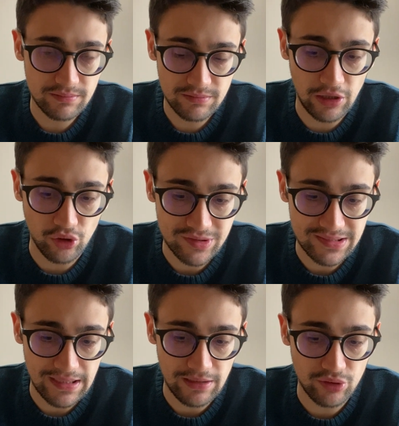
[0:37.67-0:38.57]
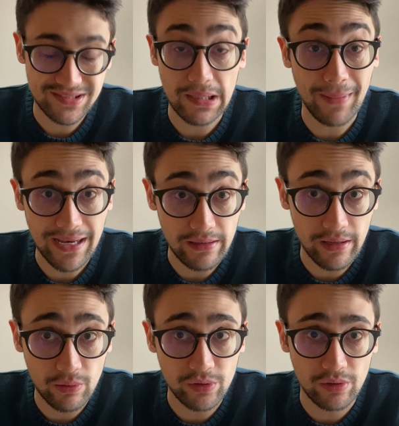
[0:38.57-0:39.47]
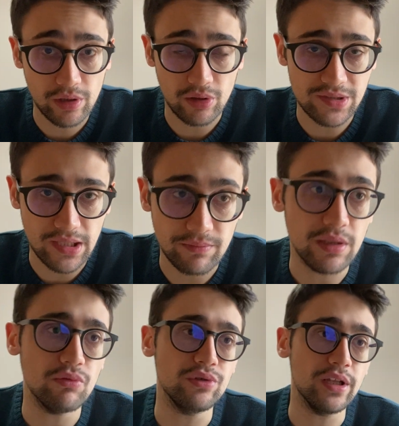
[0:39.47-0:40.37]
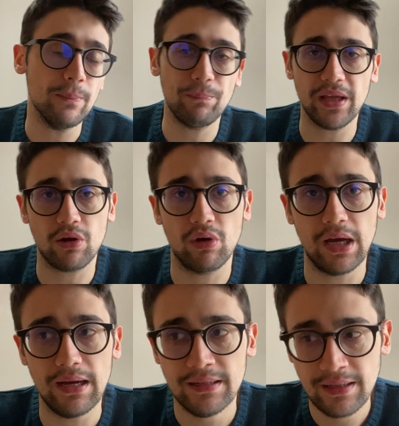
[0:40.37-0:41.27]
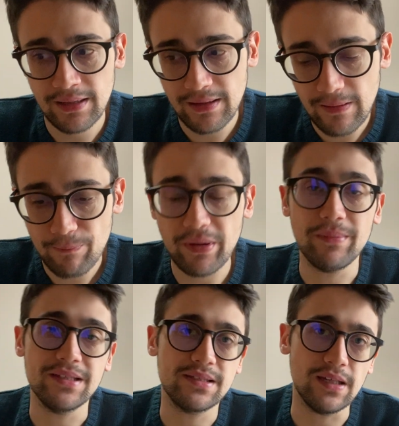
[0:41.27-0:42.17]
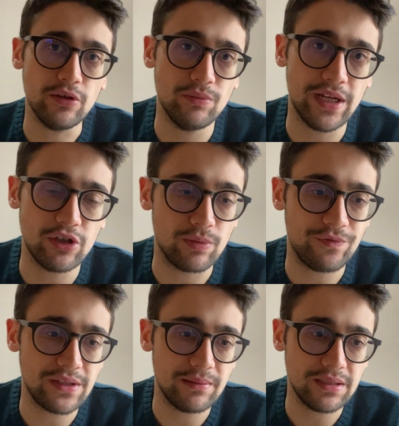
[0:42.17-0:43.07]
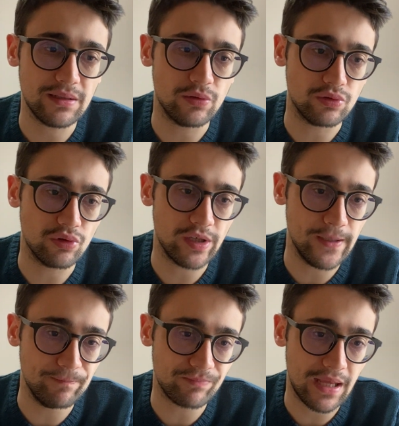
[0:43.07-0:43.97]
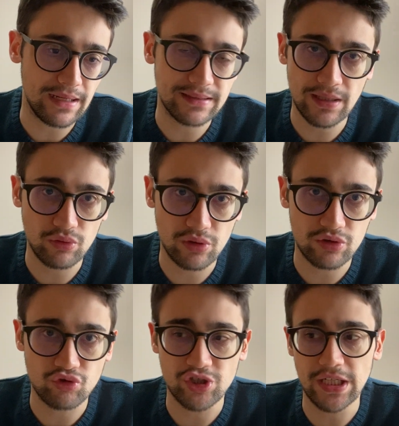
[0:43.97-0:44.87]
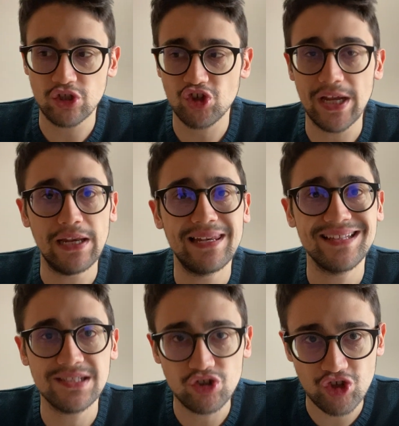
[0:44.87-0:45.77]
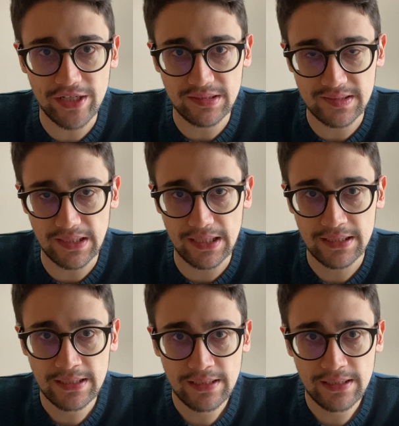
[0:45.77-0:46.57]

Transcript: la nostra, la nostra maglia. Quindi una cosa che vi devo dire. Piccola premessa. Io mi rendo perfettamente conto che all'interno di una società c'è l'esigenza